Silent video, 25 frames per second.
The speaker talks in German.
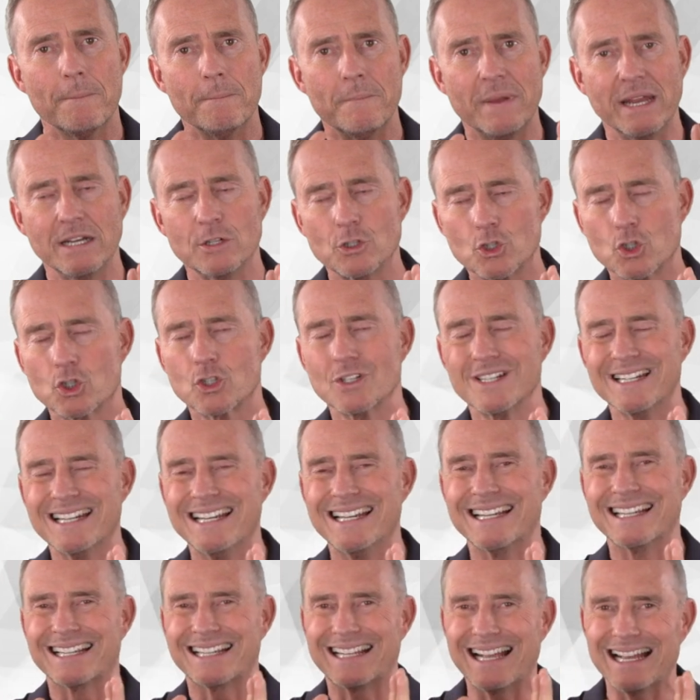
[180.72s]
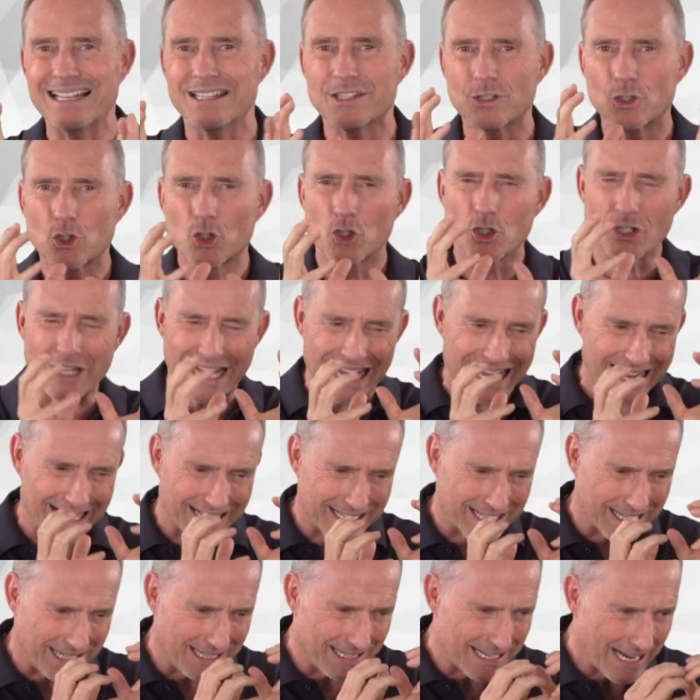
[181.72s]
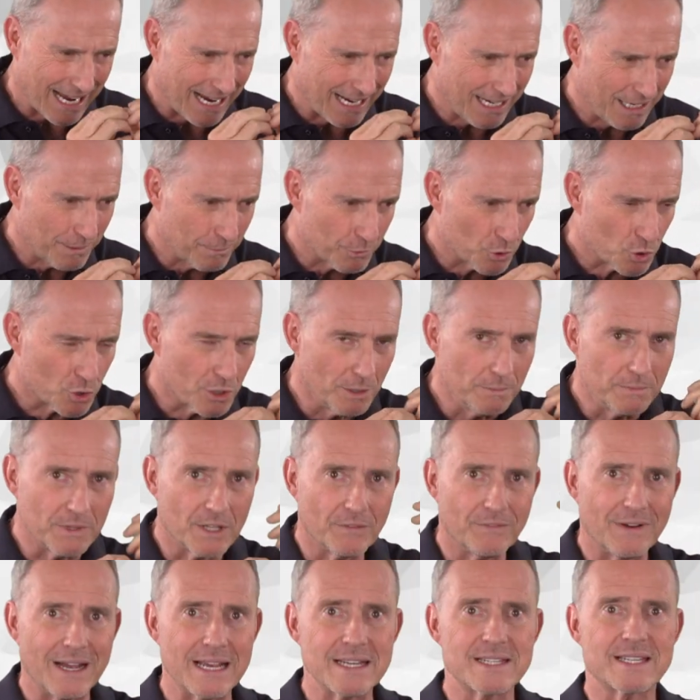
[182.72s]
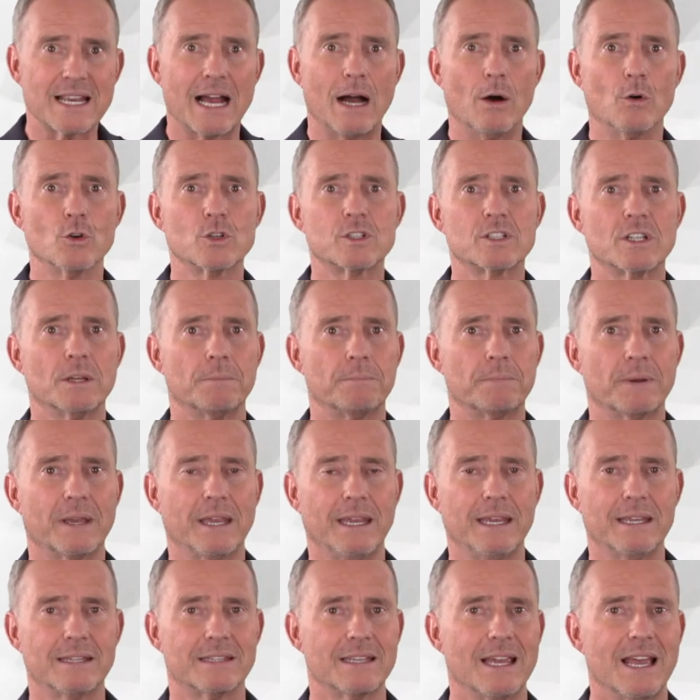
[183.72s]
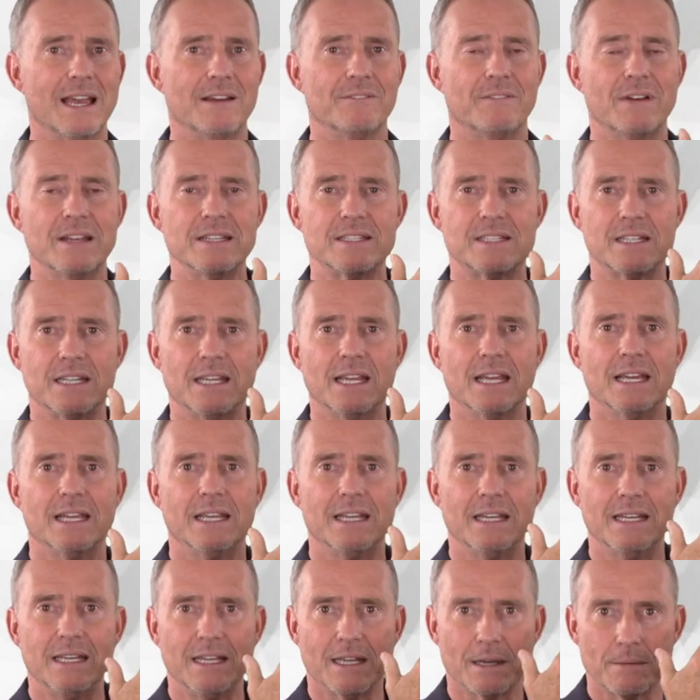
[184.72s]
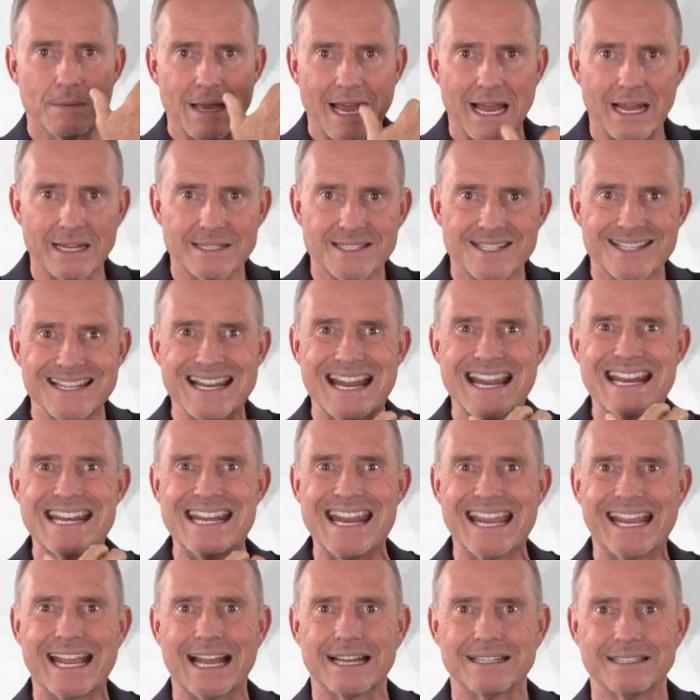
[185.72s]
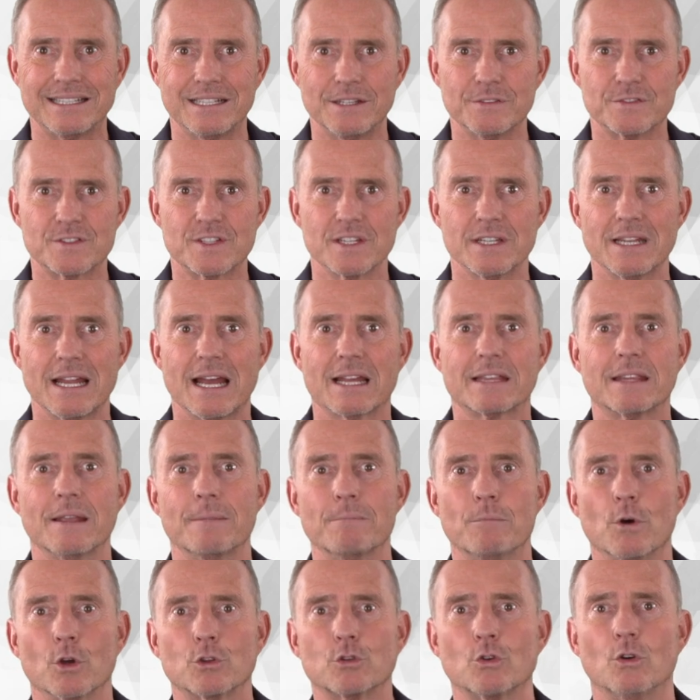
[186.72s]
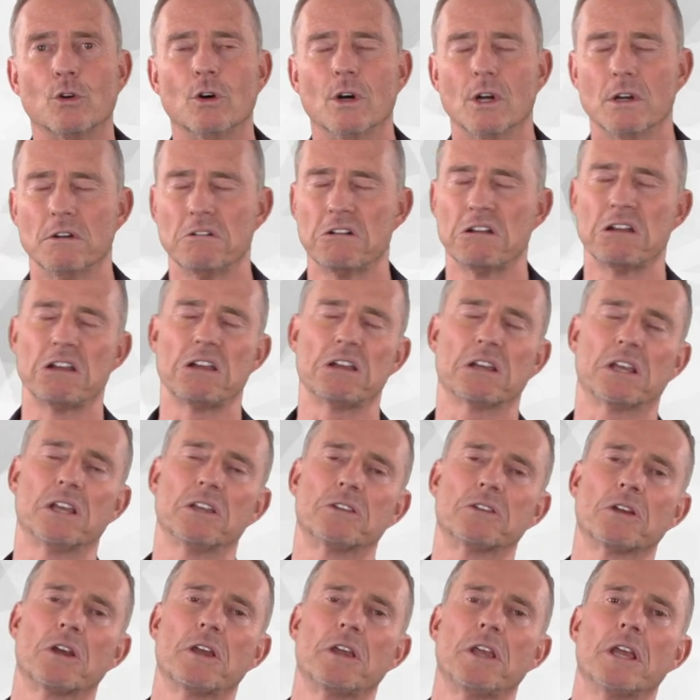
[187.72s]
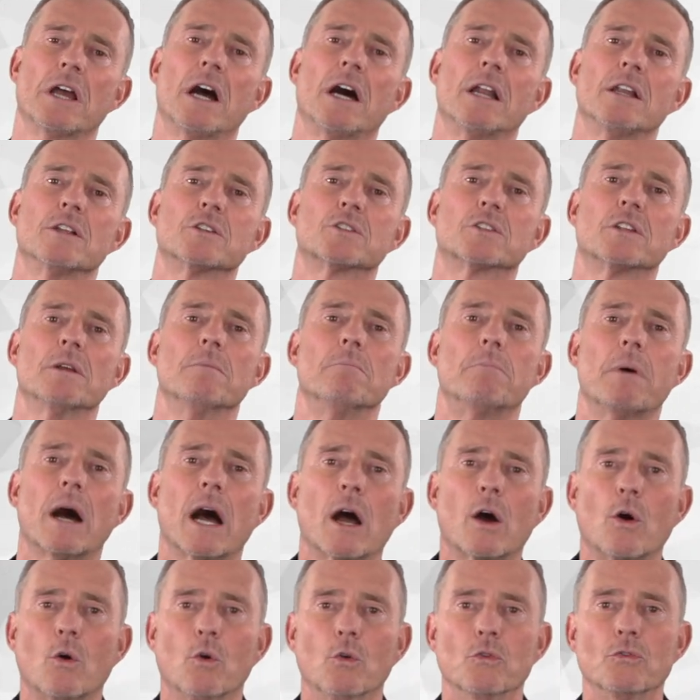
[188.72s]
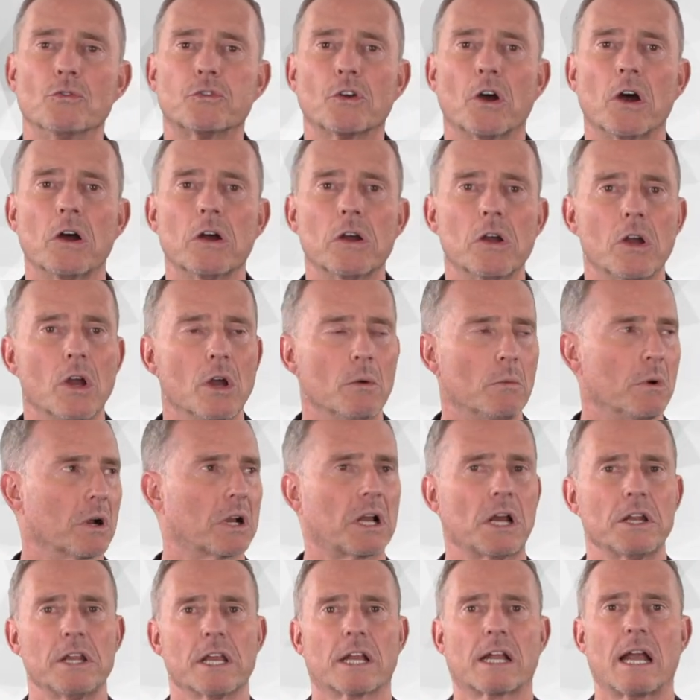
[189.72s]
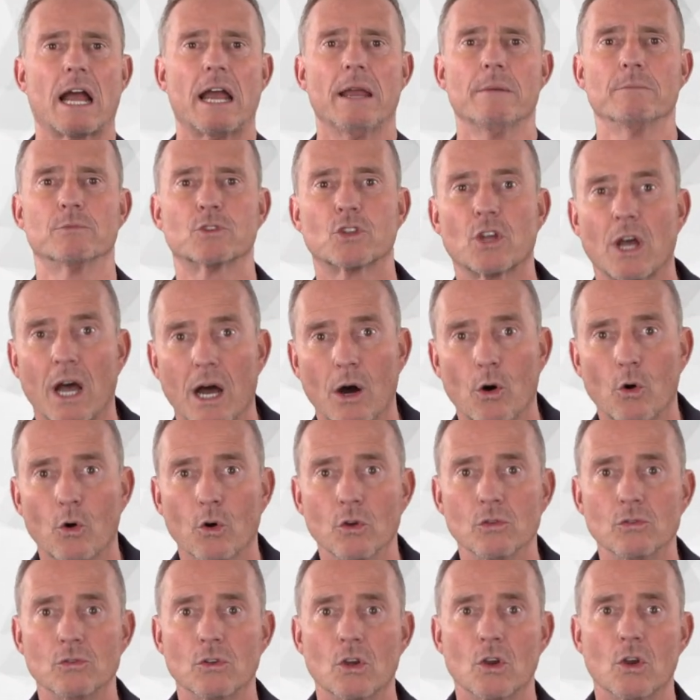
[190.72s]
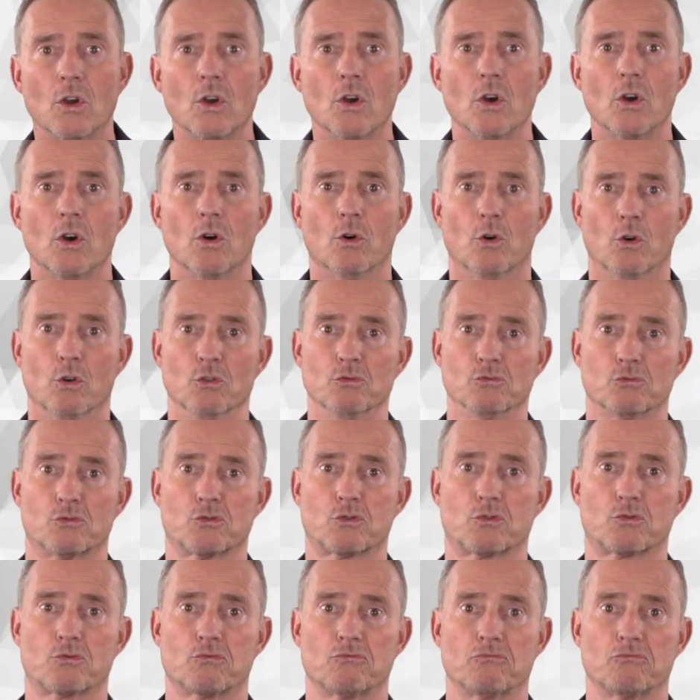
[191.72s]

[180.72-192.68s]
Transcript: Menschen ganz stark in eine bestimmte Weise ausgeprägt, wenn sie in ihrem Herzen negativ sind. Nach dem Motto, äh, geht ja eh alles den Bach runter, man kann ja keinem trauen und